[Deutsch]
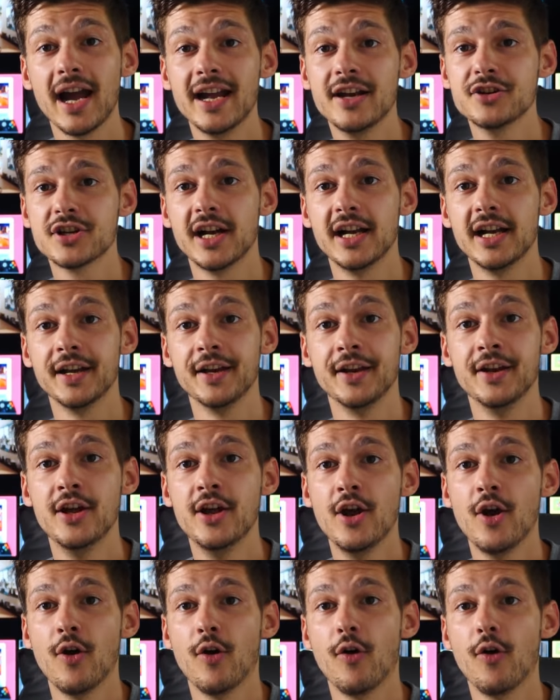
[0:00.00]
einschalten.
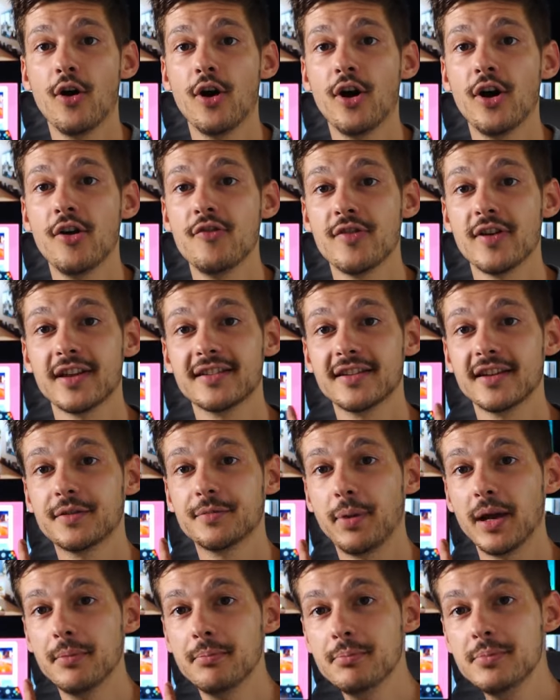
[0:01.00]
Und was das
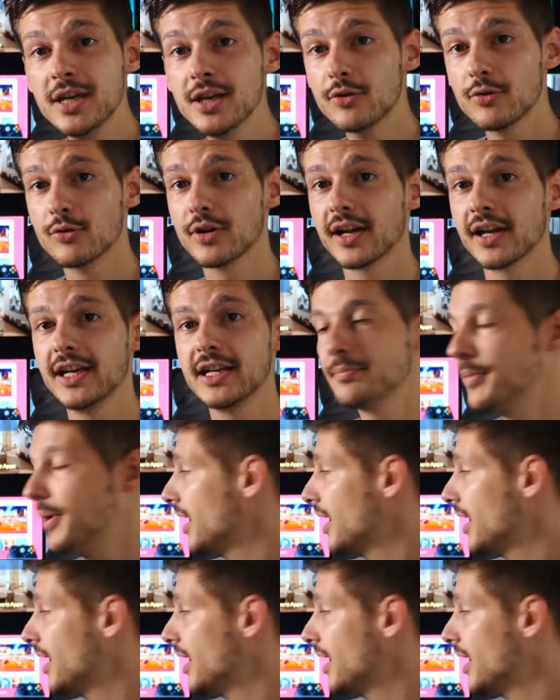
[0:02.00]
bei mir konkret